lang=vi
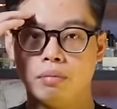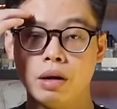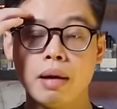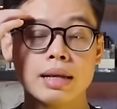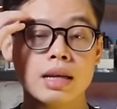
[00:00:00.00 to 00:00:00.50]

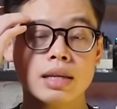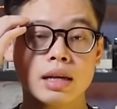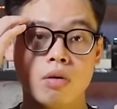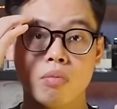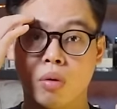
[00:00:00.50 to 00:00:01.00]

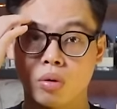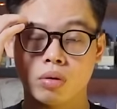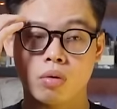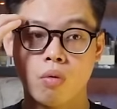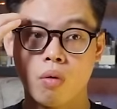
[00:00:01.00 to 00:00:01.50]
13ZZ01
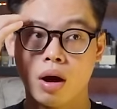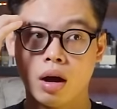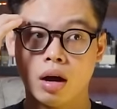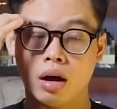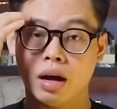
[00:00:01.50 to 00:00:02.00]

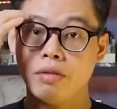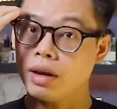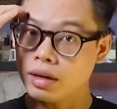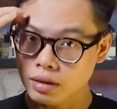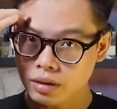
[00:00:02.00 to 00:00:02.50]
của
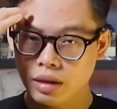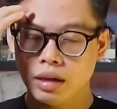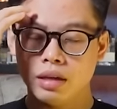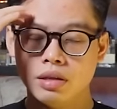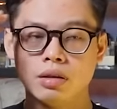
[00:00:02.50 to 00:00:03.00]
Aventus
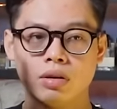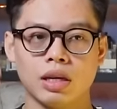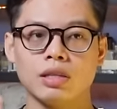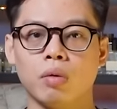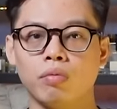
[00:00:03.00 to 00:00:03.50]
nhưng nó
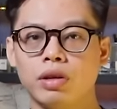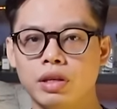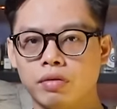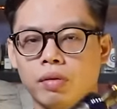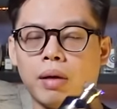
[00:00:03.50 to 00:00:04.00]
sẽ giống với
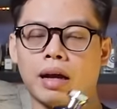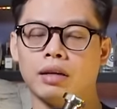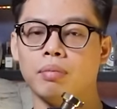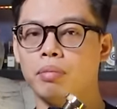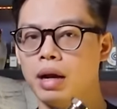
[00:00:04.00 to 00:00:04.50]
những phiên bản
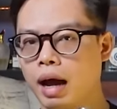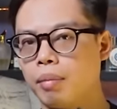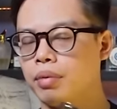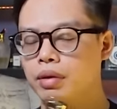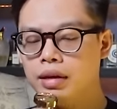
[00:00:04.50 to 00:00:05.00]
tầm
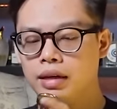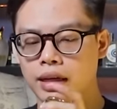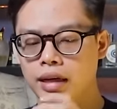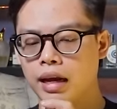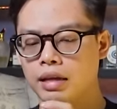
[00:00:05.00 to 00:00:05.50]
15
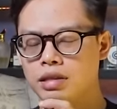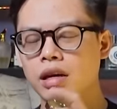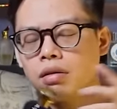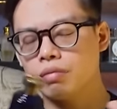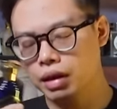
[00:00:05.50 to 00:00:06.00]
thế nên là
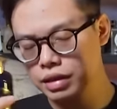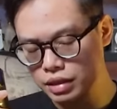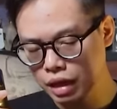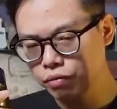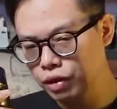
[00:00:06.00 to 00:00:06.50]
riêng và
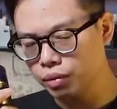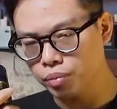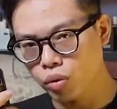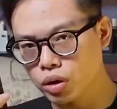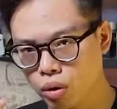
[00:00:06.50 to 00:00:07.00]
xét về
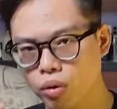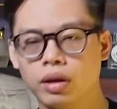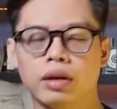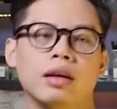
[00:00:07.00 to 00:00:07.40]
phần mùi thôi